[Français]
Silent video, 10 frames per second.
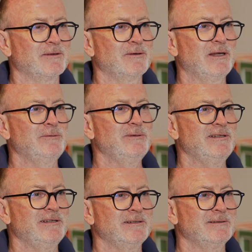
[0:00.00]
Dans la
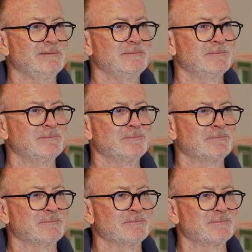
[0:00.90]
nuit. Dans la
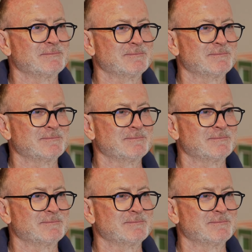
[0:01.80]
nuit